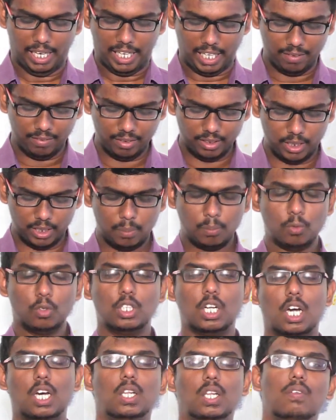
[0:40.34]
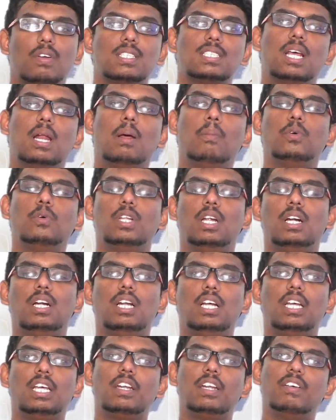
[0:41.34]
இருபத்தி மூன்றாவது வசனம் முதல்
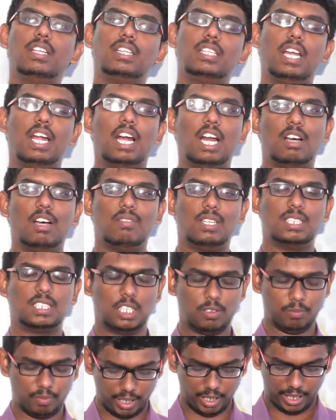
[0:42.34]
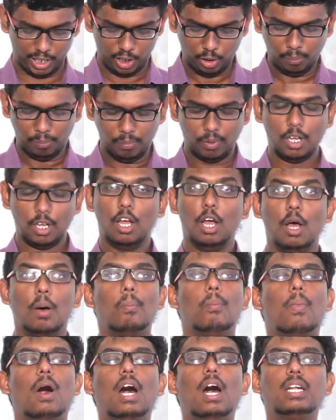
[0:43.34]
இருபத்தி ஏழாவது வசனம் வரையிலும்
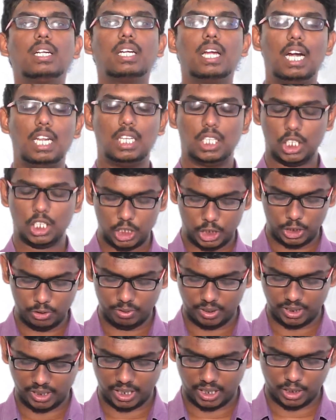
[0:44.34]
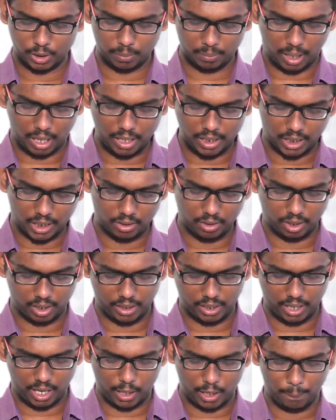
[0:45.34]
மார்க் எழுதின சுவிசேஷம் நான்காவது
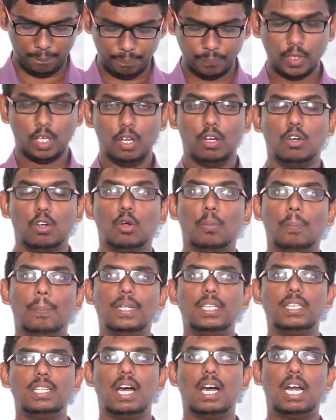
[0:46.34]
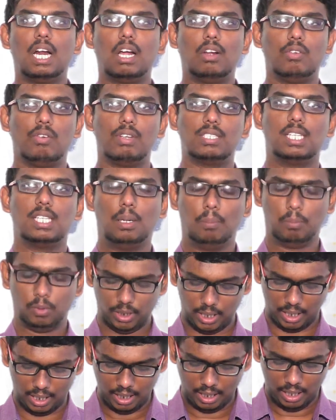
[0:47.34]
அதிகாரம் முப்பத்தி ஆறாவது வசனம்
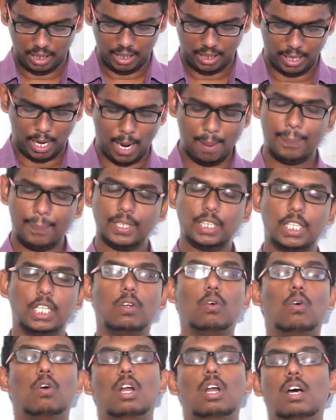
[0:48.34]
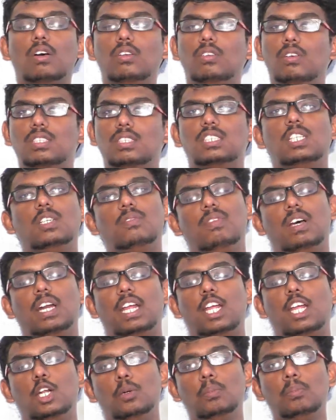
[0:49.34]
முதல் நாற்பத்தி ஓராவது வசனம்
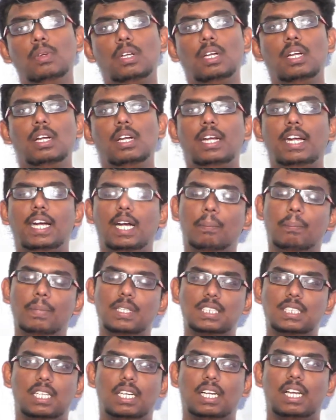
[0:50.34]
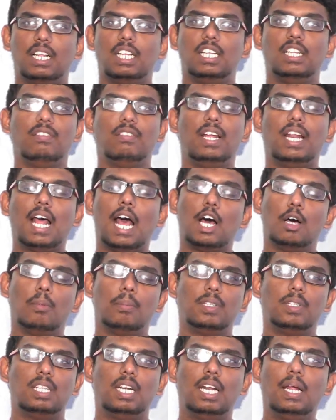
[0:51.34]
வரையிலும் இடம்பெற்றிருக்கிறது
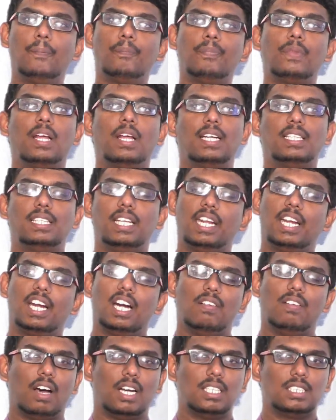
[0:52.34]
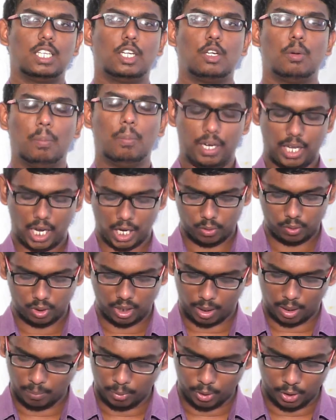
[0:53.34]
வேதாகமத்தில் இதை நீங்கள் வாசிக்கும்படியாக
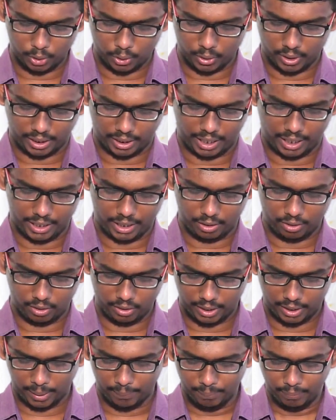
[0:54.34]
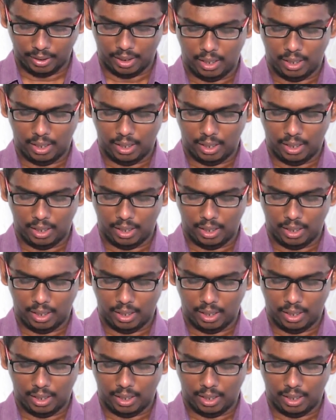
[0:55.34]
உங்கள் அன்போடு கூட கேட்டுக்கொள்கிறேன்